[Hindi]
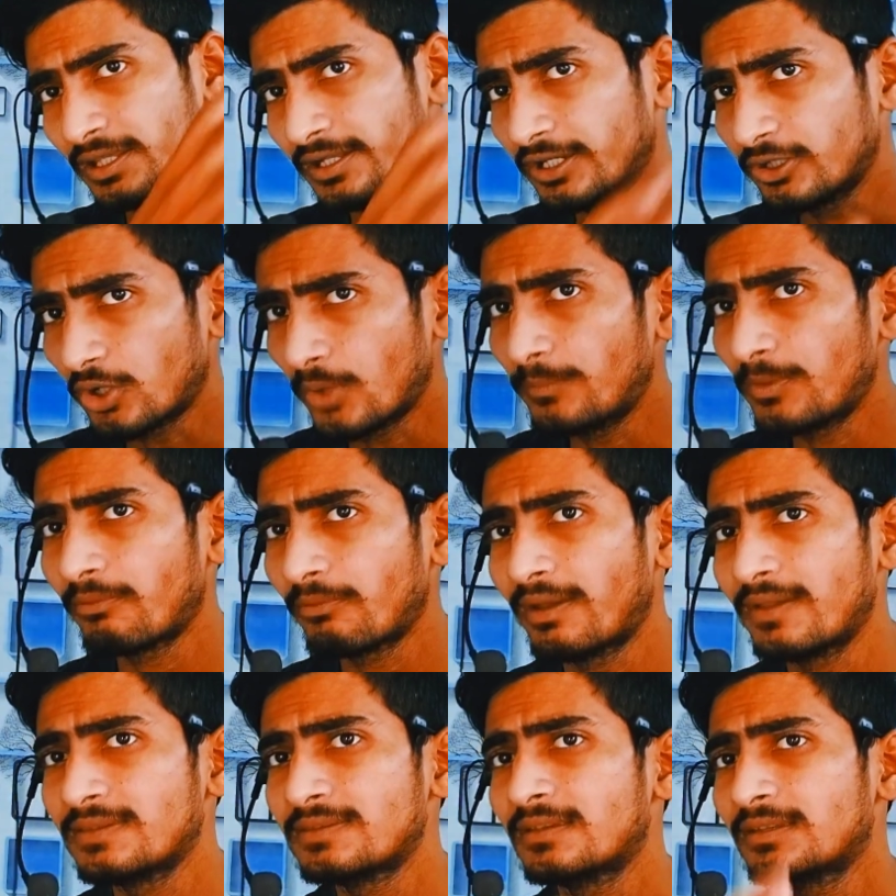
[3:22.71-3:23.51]
यानी
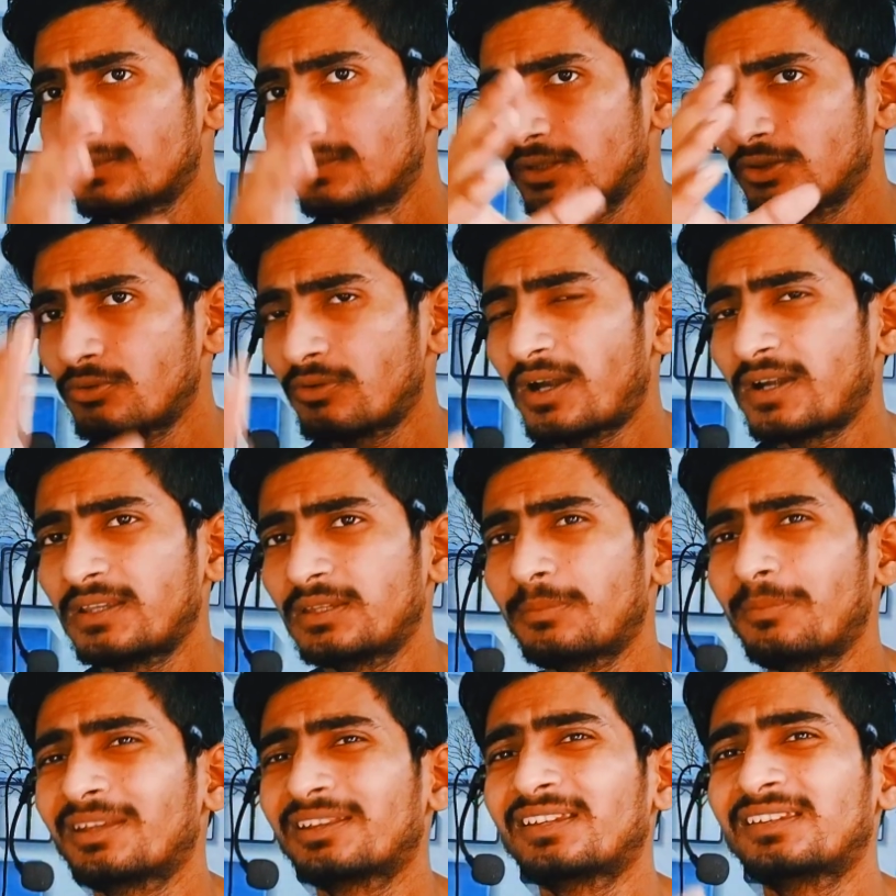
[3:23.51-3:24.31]
टॉपिक वाइज सिंधु
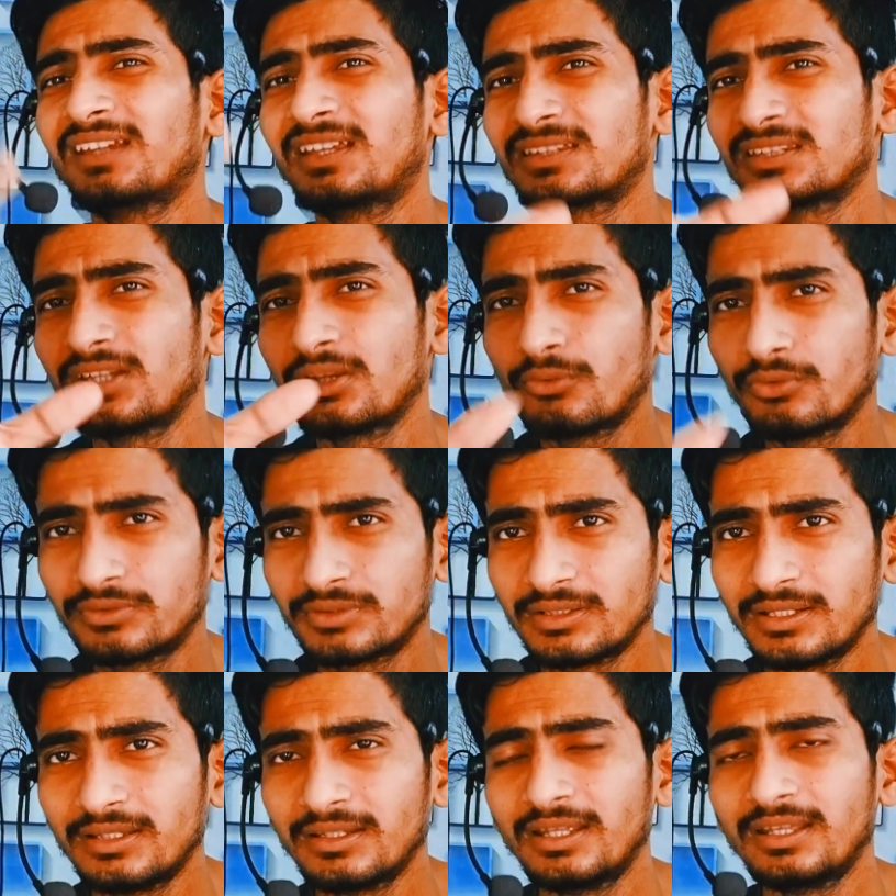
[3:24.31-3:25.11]
घाटी सभ्यता से कितने
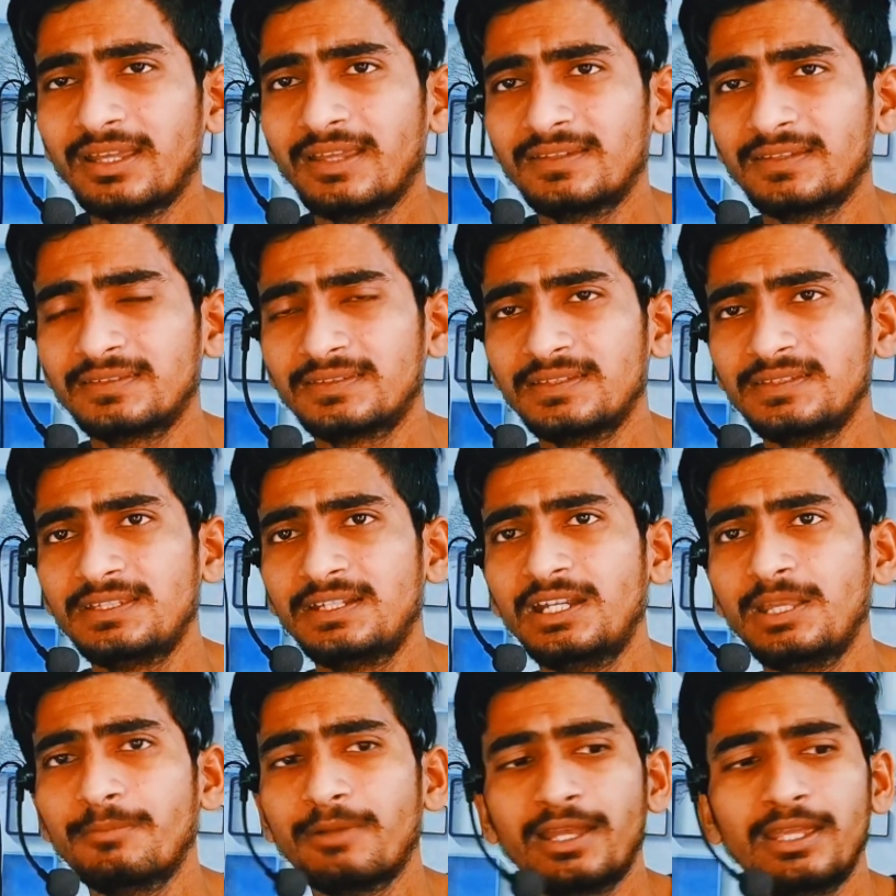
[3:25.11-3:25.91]
क्वेश्चन एस
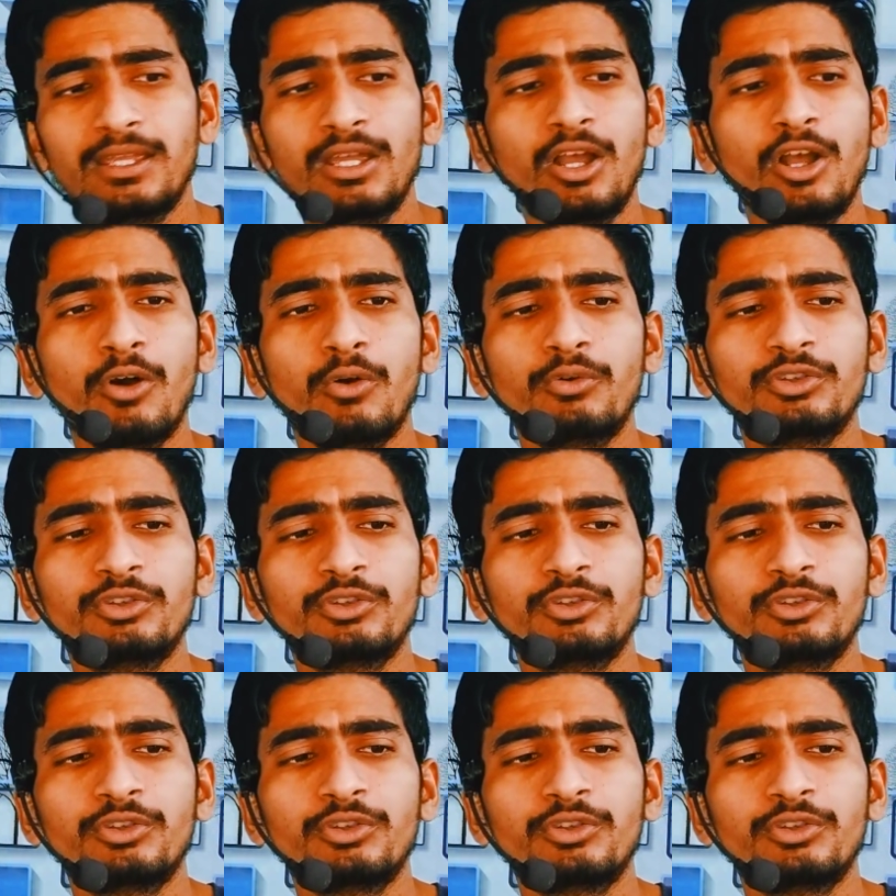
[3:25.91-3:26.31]
एस में आए